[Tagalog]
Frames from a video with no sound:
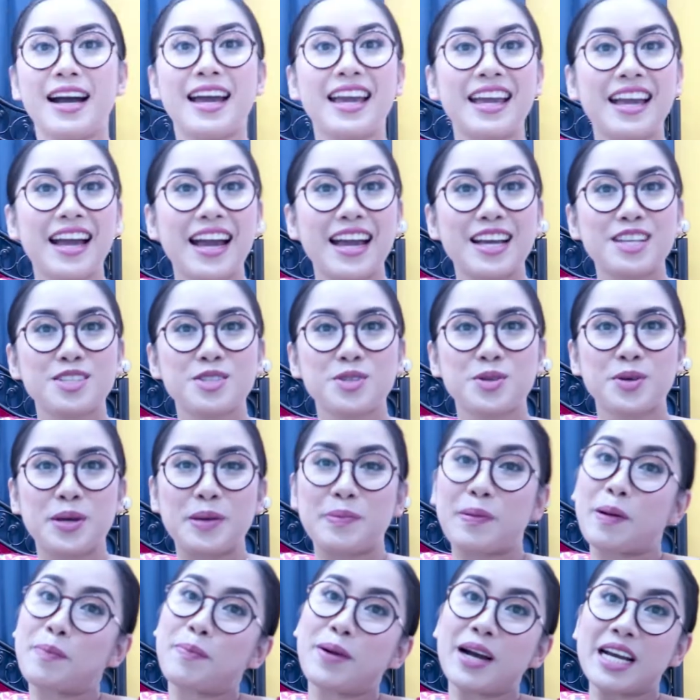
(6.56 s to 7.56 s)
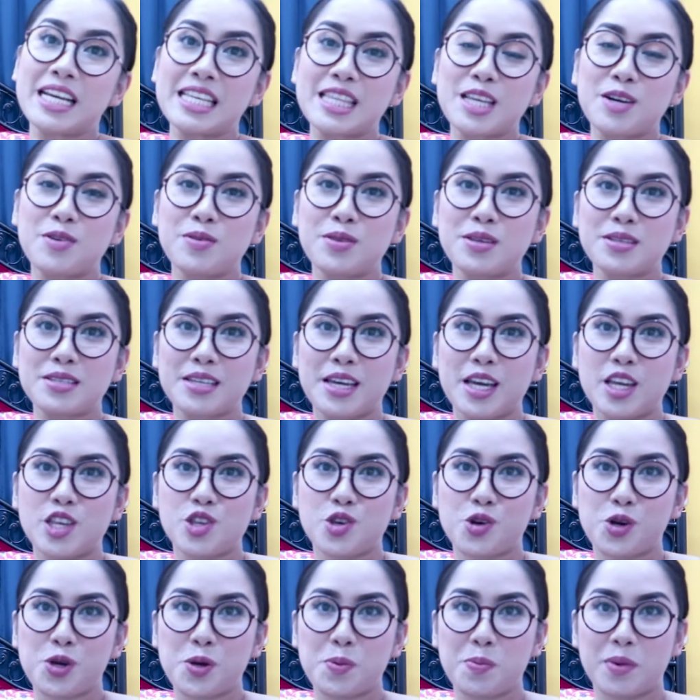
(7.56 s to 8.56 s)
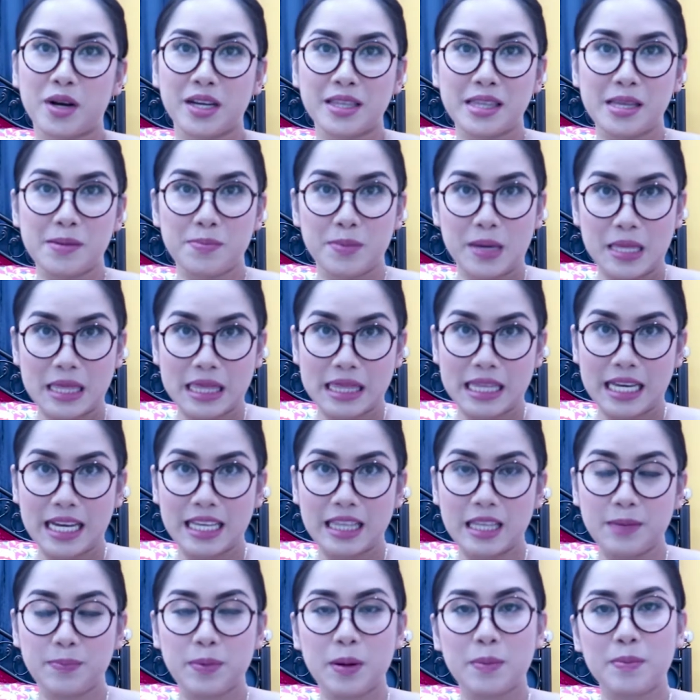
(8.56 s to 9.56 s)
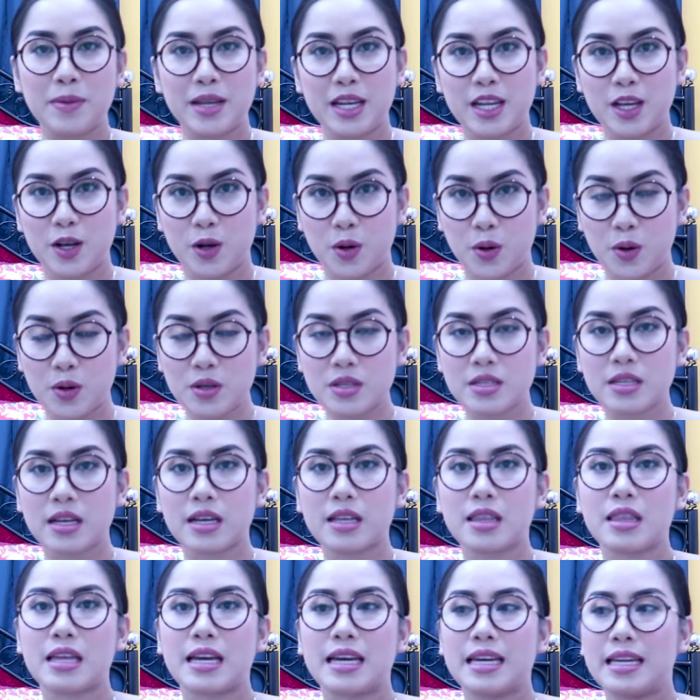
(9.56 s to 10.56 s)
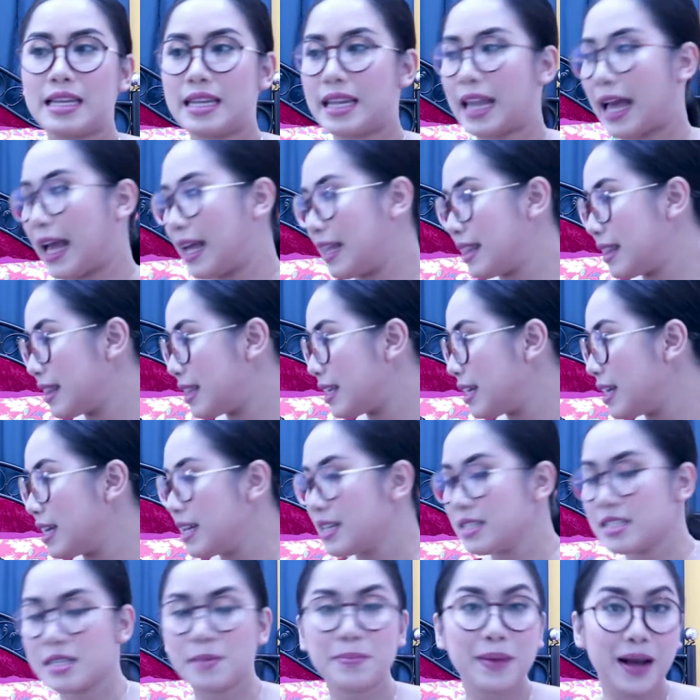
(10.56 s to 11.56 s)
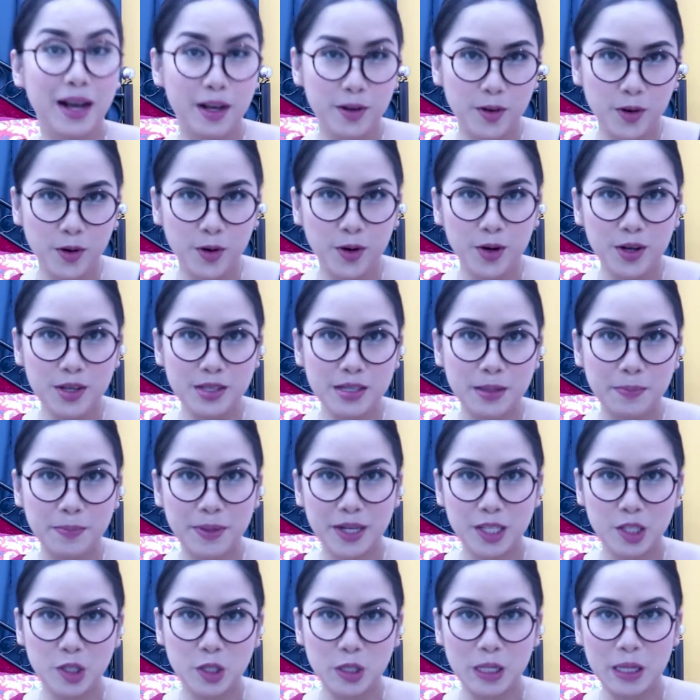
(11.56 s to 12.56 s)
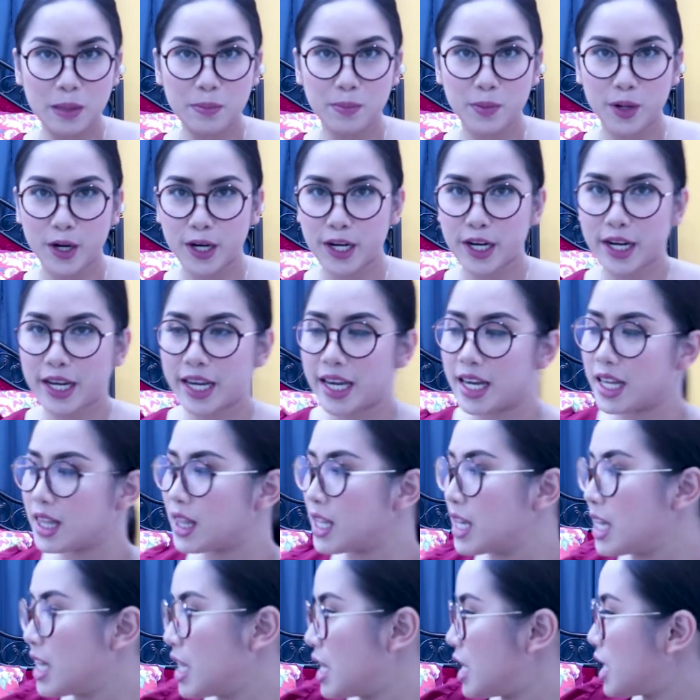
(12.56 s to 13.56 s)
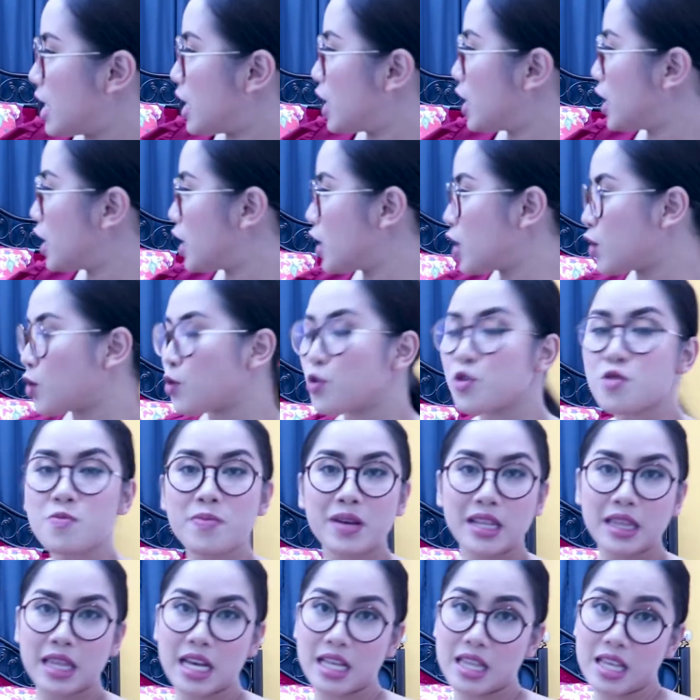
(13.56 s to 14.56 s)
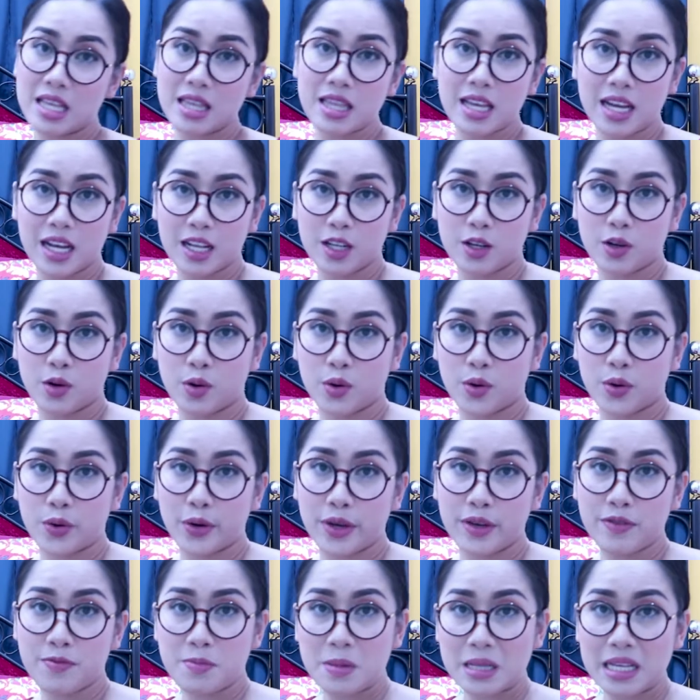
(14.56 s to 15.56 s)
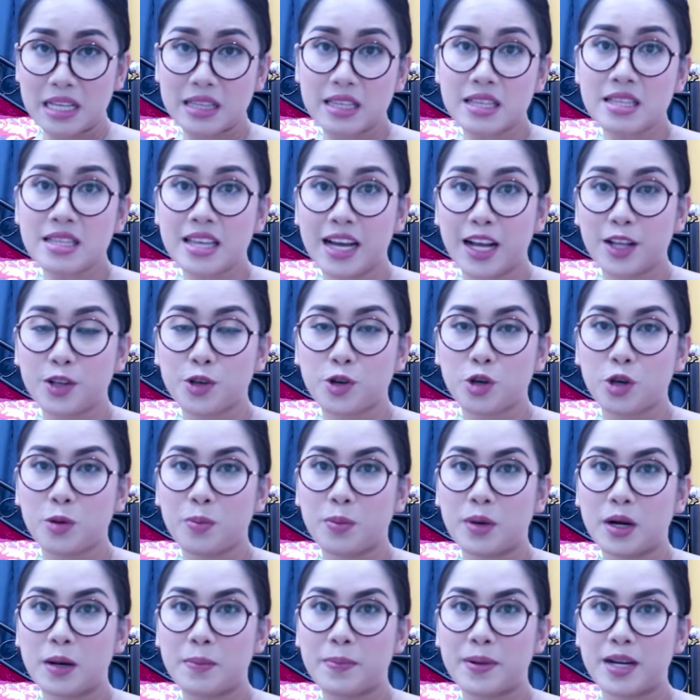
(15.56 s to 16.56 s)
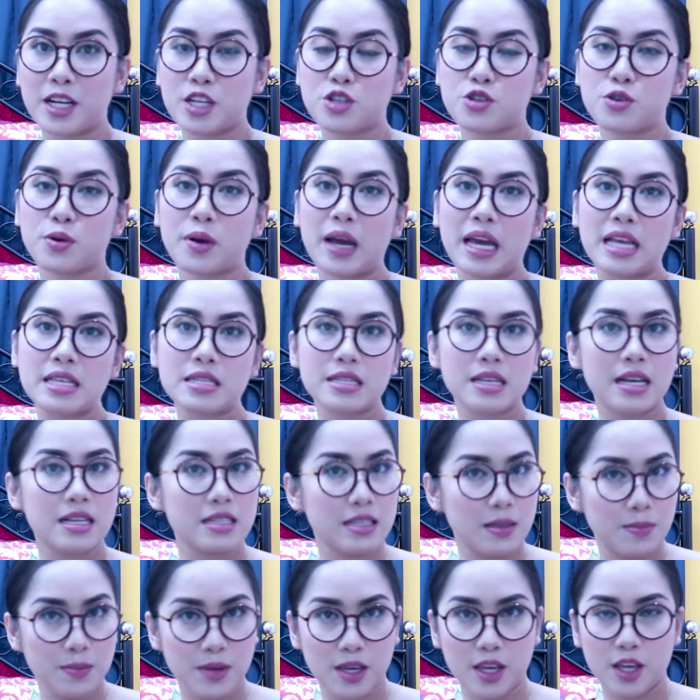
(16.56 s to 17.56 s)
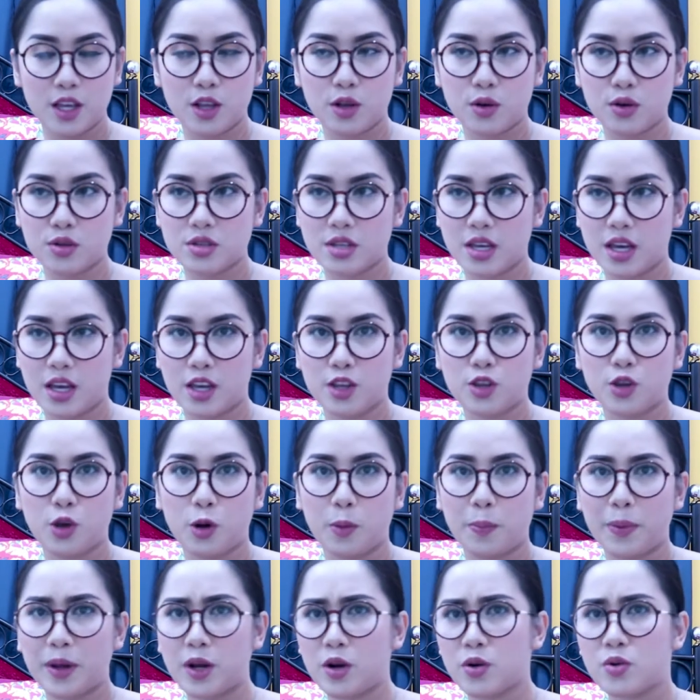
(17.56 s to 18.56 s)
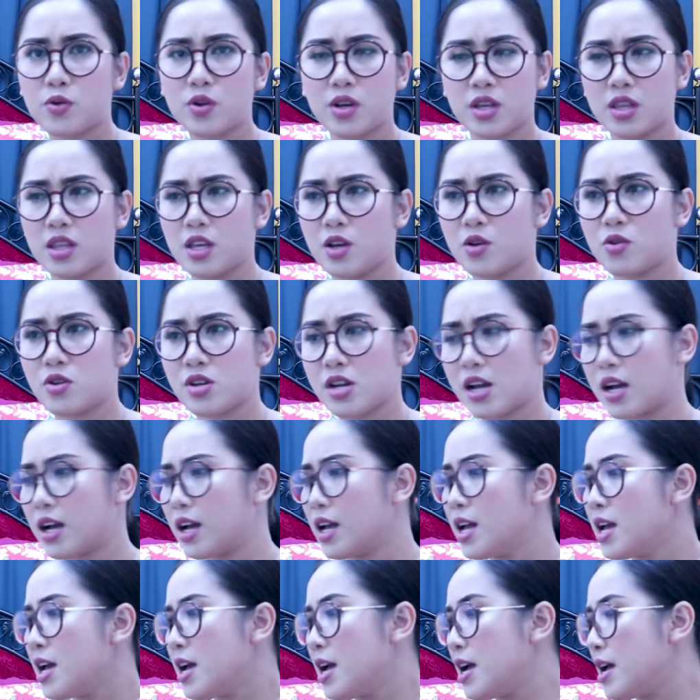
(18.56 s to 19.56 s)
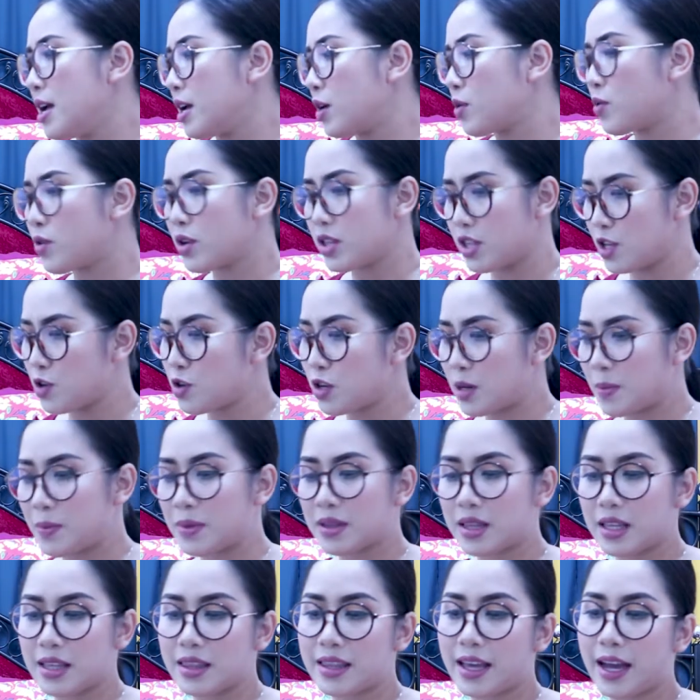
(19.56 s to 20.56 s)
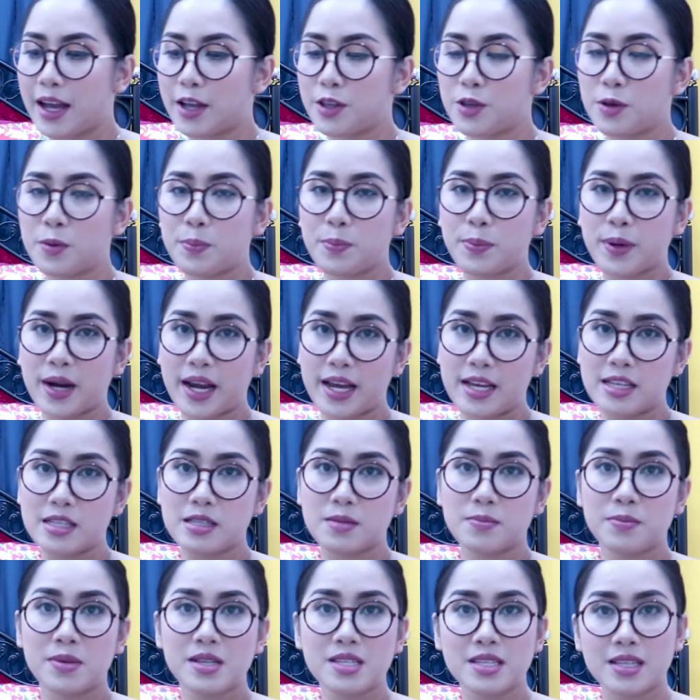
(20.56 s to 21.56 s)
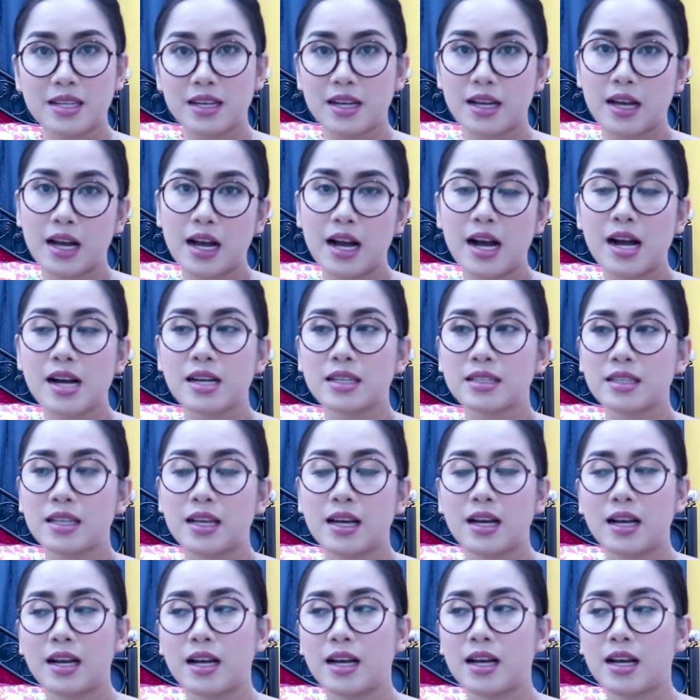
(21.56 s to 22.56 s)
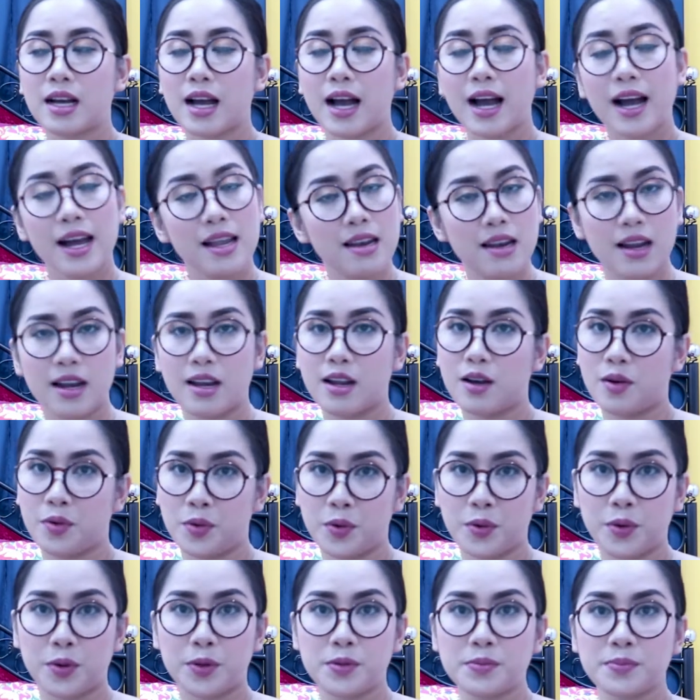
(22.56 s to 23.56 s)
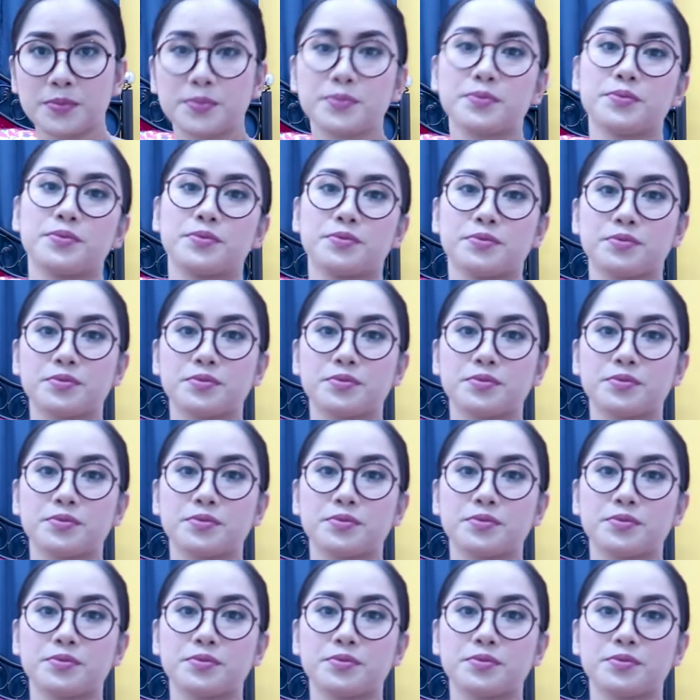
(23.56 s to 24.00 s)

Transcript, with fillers: Hi guys! So, ipapakita ko na sa inyo yung mga damit na napamili ko sa Thailand, sa Bangkok, sa Pratana Market. Uh, kung matatandaan ko, if matatandaan ko yung mga presyo guys, sasabihin ko sa inyo. Pero kung hindi ko na, kung hindi ko na matandaan yung price, basta ang naaalala ko,